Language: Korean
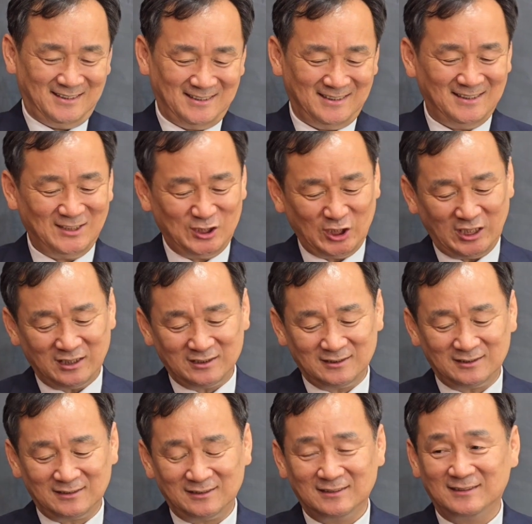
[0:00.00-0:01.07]
이
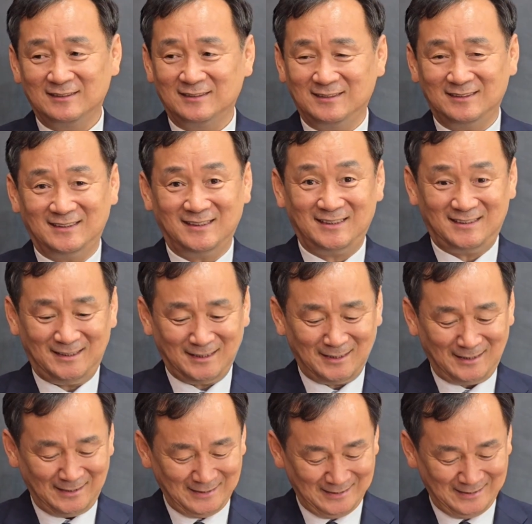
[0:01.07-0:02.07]
책은 이제 제가